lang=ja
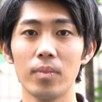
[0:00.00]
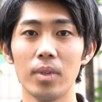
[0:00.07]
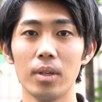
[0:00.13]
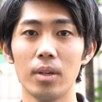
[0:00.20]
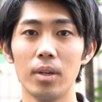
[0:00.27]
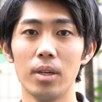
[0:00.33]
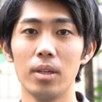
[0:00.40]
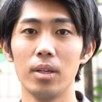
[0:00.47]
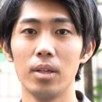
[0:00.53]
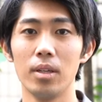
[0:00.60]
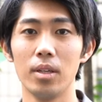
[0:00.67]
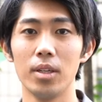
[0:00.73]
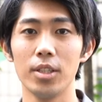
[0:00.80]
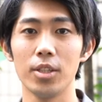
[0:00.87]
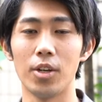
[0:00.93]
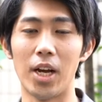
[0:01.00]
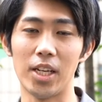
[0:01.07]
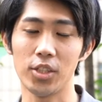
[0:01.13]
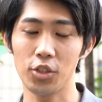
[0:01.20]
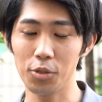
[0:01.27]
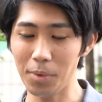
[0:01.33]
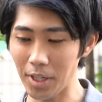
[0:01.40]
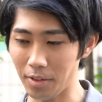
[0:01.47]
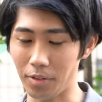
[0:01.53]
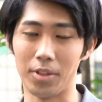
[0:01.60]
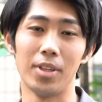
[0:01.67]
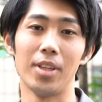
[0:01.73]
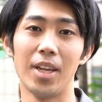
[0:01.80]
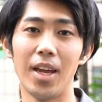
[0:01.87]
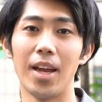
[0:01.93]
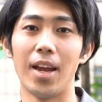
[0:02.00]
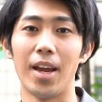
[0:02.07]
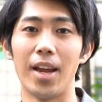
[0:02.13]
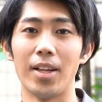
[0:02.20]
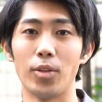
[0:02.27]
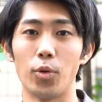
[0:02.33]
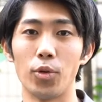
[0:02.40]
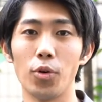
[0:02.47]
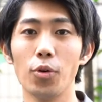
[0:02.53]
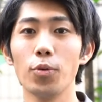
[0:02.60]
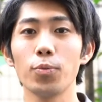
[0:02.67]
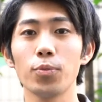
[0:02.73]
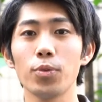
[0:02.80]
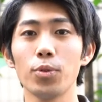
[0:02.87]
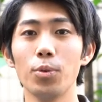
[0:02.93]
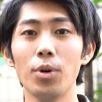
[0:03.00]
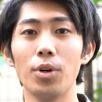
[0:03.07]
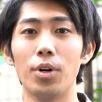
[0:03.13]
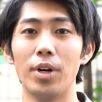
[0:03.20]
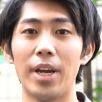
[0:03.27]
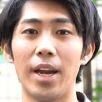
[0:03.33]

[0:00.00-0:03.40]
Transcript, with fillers: おすすめなんですか圧縮バッグって、えーと、洋服を、